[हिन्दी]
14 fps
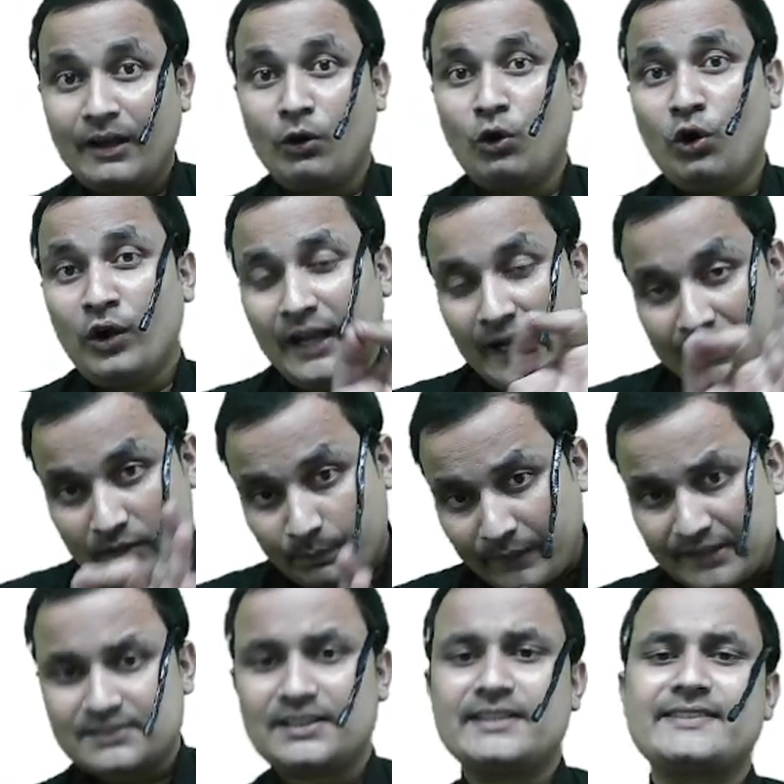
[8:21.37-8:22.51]
ऑल
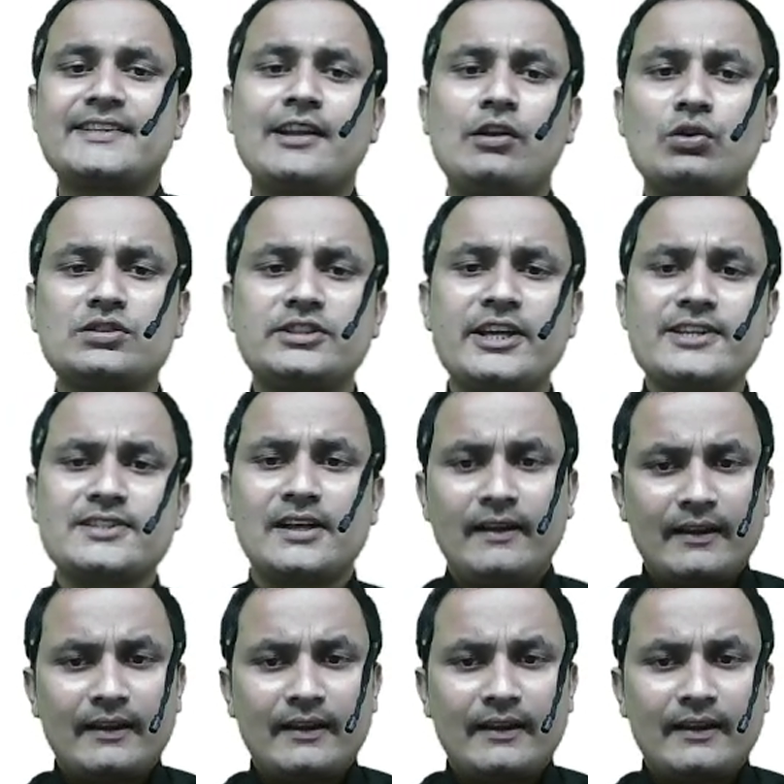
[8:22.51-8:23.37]
एक्सपेंसेस एंड लॉसेस